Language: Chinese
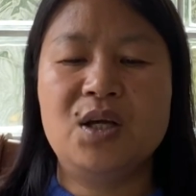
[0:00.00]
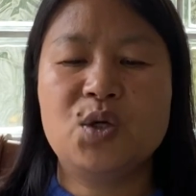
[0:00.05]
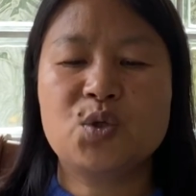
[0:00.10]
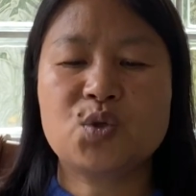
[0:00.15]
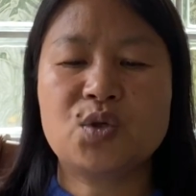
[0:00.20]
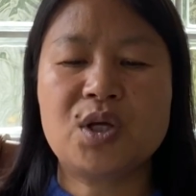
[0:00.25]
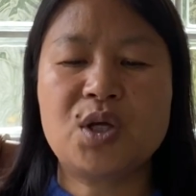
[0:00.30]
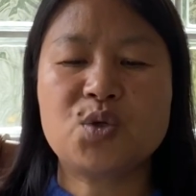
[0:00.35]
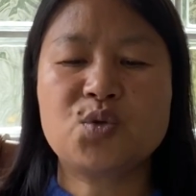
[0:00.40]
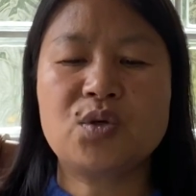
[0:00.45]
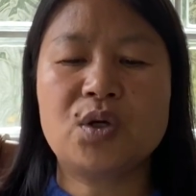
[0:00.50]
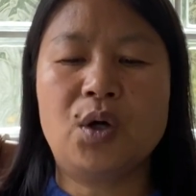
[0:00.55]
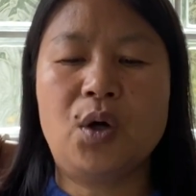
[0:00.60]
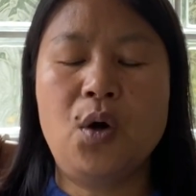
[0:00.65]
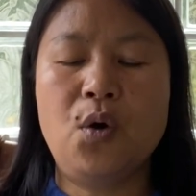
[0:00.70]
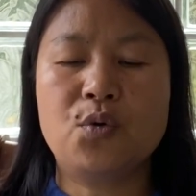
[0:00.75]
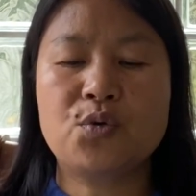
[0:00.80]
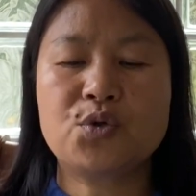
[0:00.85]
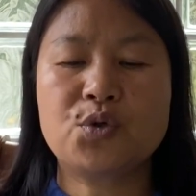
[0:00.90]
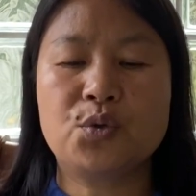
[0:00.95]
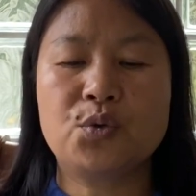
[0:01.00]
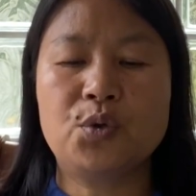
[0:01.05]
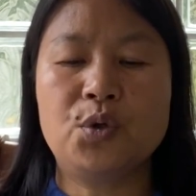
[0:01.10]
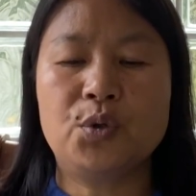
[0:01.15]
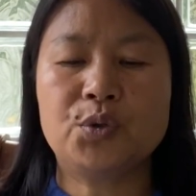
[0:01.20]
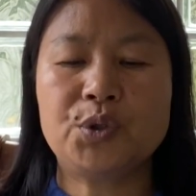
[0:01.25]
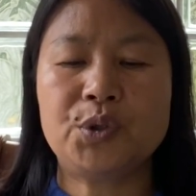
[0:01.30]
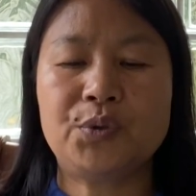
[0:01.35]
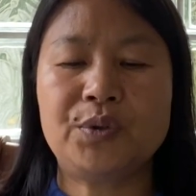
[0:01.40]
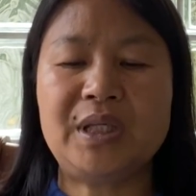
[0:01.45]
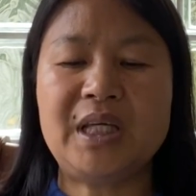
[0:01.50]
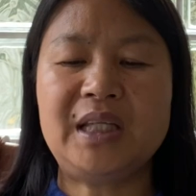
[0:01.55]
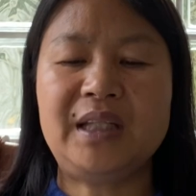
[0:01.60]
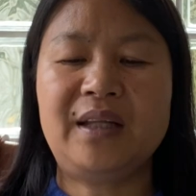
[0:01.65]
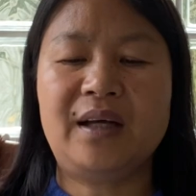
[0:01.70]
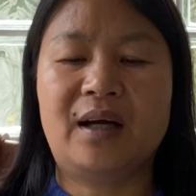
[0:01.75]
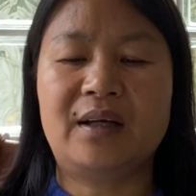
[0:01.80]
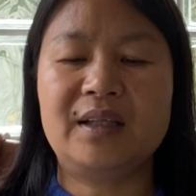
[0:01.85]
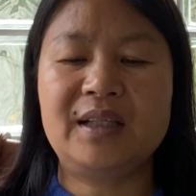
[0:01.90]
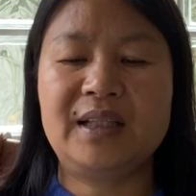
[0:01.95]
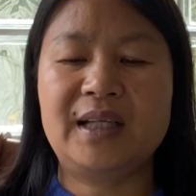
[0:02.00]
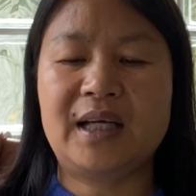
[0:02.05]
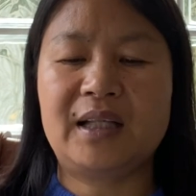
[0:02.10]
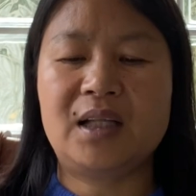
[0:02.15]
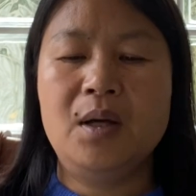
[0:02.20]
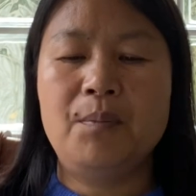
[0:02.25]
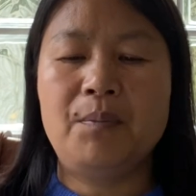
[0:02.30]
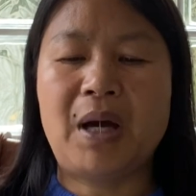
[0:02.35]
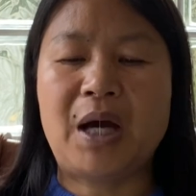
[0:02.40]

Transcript: 所以最后中共就一点一点的